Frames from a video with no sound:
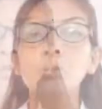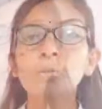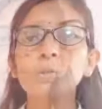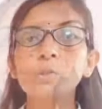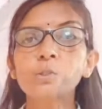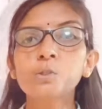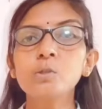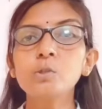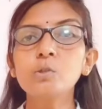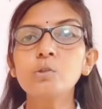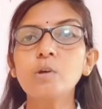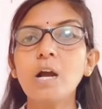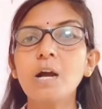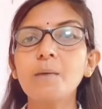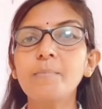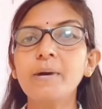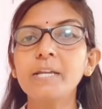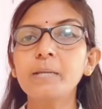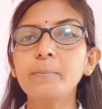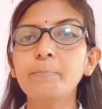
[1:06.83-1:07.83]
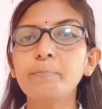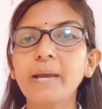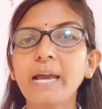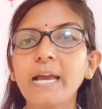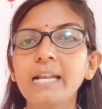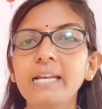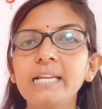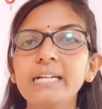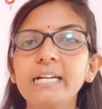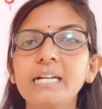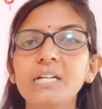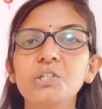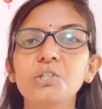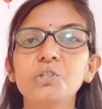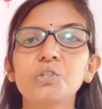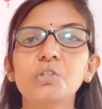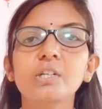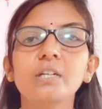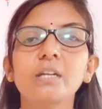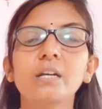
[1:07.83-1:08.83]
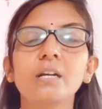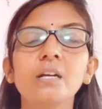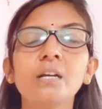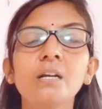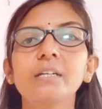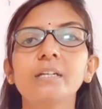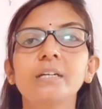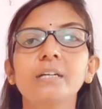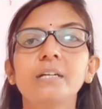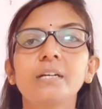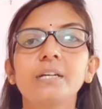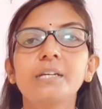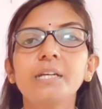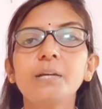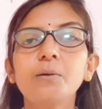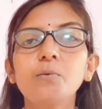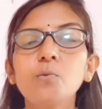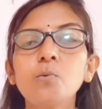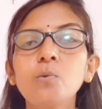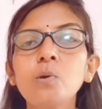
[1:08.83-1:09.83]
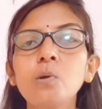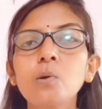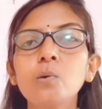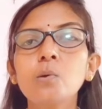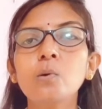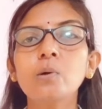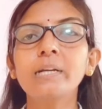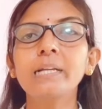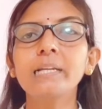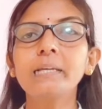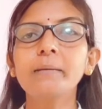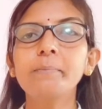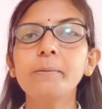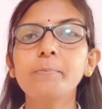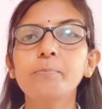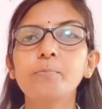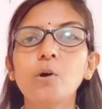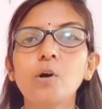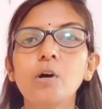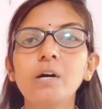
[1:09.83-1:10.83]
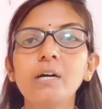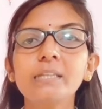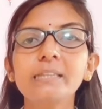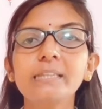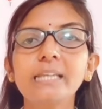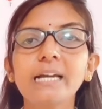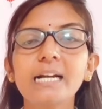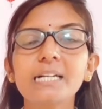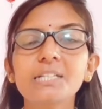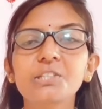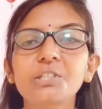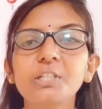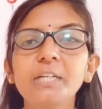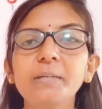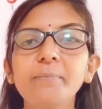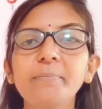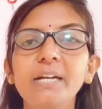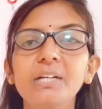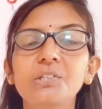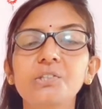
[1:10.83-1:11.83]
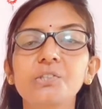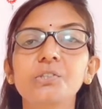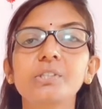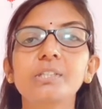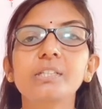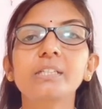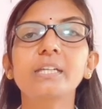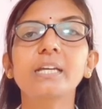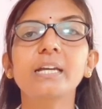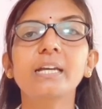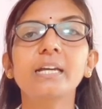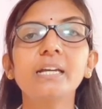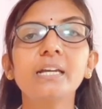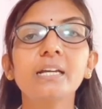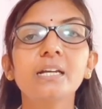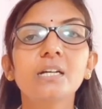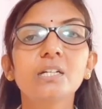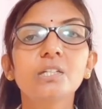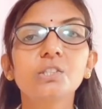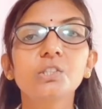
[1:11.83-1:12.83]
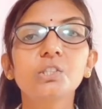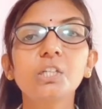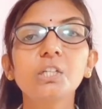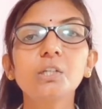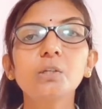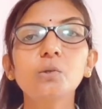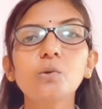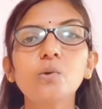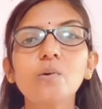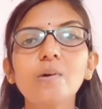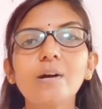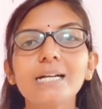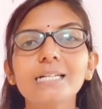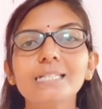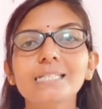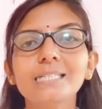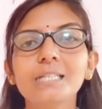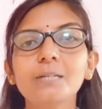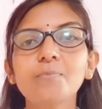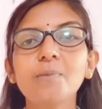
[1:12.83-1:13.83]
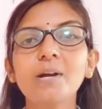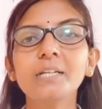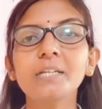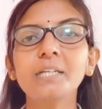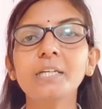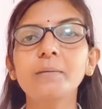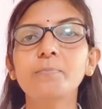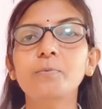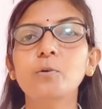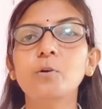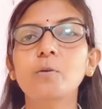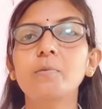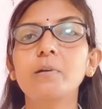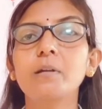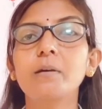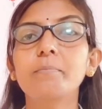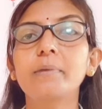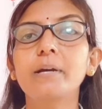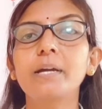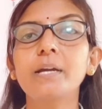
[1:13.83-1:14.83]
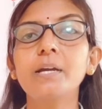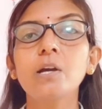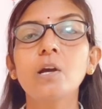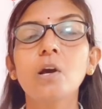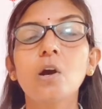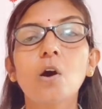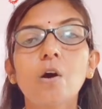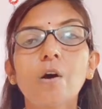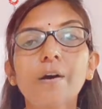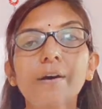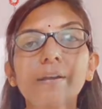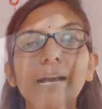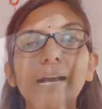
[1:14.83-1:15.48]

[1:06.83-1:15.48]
दोस्तों जो हमारी पहली कंडीशन है ये उन लोगों के लिए भी बहुत अच्छी मेडिसिन है जिनको अस्थमा की प्रॉब्लम है और